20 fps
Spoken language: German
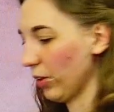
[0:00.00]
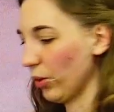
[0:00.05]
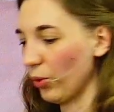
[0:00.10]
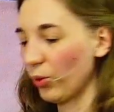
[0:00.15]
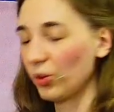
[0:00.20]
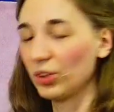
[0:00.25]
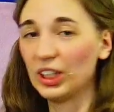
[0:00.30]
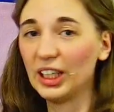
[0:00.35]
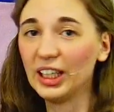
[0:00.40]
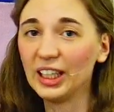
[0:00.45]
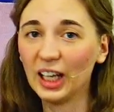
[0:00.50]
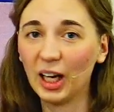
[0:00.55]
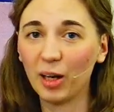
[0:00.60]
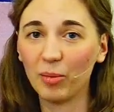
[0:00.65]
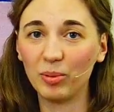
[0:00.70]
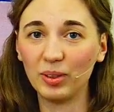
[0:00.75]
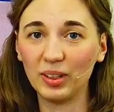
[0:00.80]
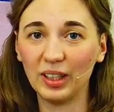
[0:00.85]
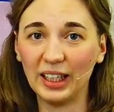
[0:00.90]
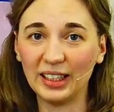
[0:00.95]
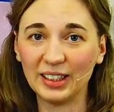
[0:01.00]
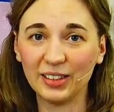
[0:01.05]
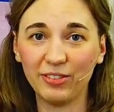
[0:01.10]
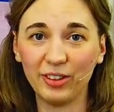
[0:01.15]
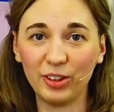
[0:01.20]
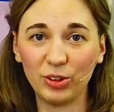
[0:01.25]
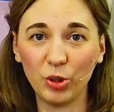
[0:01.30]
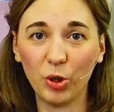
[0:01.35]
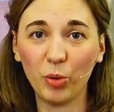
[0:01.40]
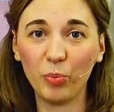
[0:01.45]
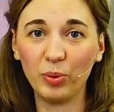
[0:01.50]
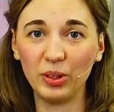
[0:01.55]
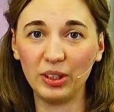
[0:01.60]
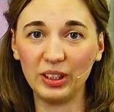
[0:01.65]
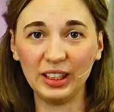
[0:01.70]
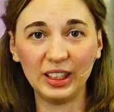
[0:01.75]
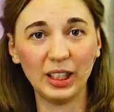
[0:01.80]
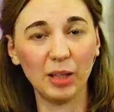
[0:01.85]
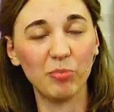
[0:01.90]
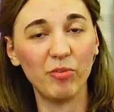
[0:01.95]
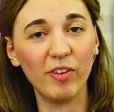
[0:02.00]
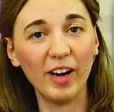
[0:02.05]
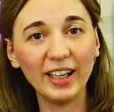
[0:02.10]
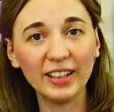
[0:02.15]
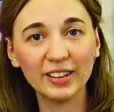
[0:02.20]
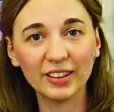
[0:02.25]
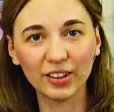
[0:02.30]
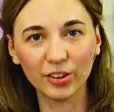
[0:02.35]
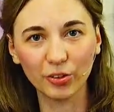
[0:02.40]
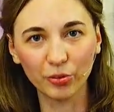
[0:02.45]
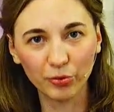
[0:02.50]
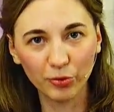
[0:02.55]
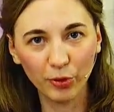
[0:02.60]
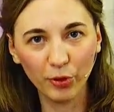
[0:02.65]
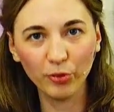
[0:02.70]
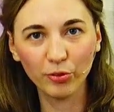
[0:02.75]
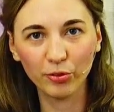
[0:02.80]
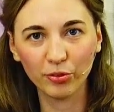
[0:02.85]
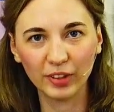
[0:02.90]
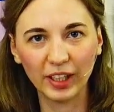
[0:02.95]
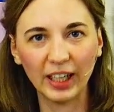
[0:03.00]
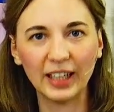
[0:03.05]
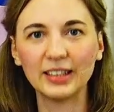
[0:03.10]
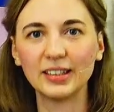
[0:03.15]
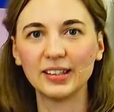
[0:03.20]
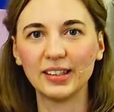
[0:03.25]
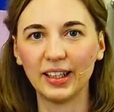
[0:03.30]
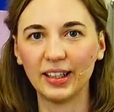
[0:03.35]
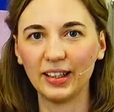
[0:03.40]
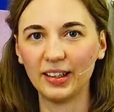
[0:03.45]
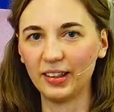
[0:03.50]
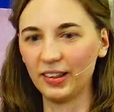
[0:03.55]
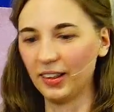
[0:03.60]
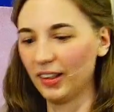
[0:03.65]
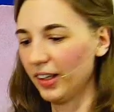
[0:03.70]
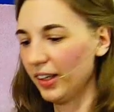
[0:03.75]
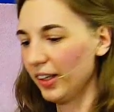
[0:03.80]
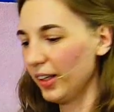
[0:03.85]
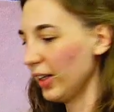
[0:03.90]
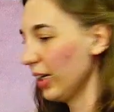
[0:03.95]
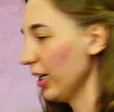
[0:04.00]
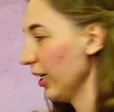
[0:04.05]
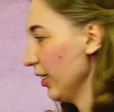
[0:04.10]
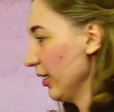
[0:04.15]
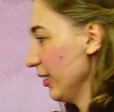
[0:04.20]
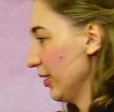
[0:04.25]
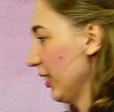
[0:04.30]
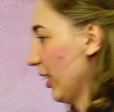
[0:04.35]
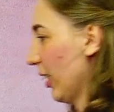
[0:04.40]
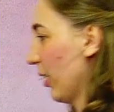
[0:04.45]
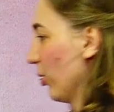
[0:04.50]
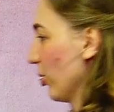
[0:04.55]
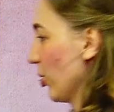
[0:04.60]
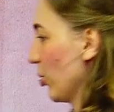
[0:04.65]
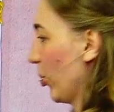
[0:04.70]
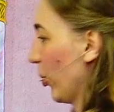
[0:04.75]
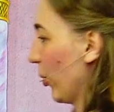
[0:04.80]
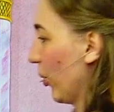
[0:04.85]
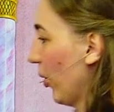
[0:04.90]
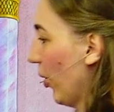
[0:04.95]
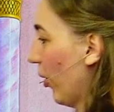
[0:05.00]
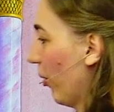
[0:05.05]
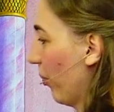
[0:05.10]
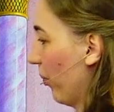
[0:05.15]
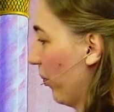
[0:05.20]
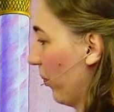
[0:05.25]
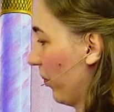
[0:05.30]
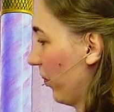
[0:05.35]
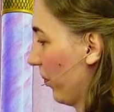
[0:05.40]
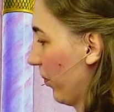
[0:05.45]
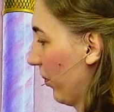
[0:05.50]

Und ich habe es verdoppelt, ich habe weitere fünf Geldsäcke daraus bekommen.